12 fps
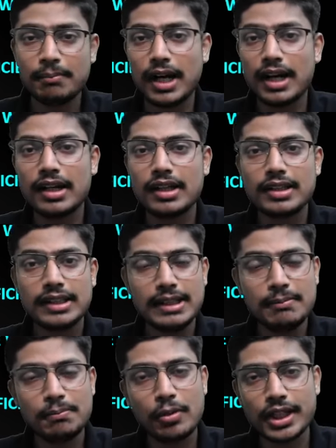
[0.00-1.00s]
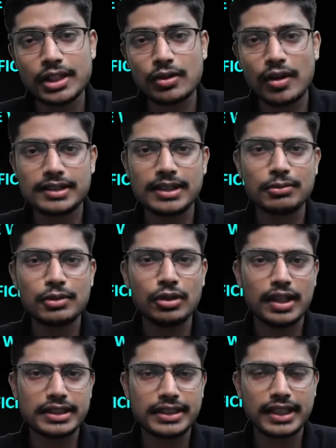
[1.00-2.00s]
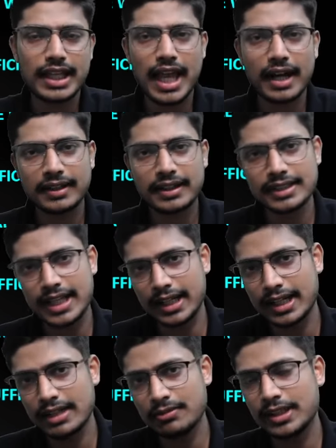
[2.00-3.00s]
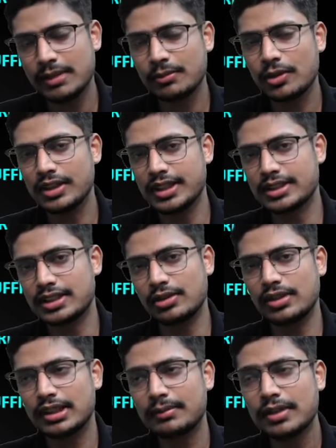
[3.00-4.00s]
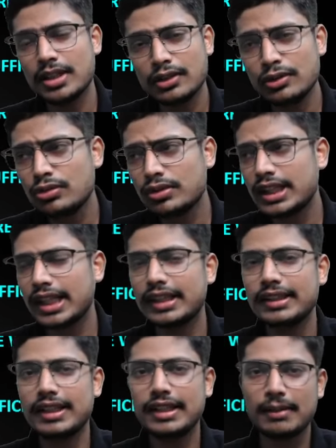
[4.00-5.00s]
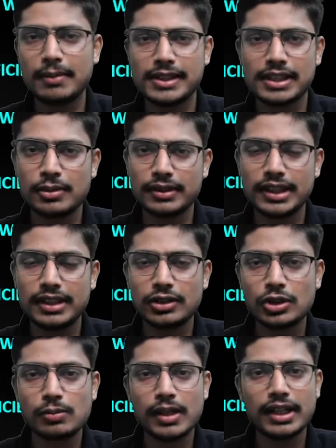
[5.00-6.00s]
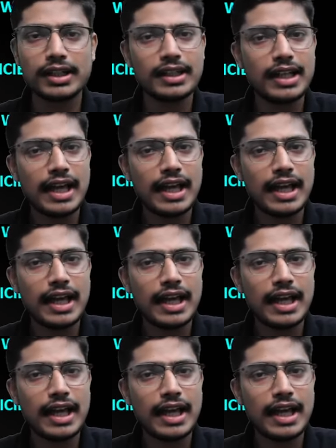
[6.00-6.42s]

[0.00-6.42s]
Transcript: বা ইম্পর্টেন্ট কনসেপ্ট কনসেপ্টগুলো আছে থাকে একটা জায়গায় ফ্রেম করার চেষ্টা করতো দু থেকে তিনটে পেজের মধ্যে তোমার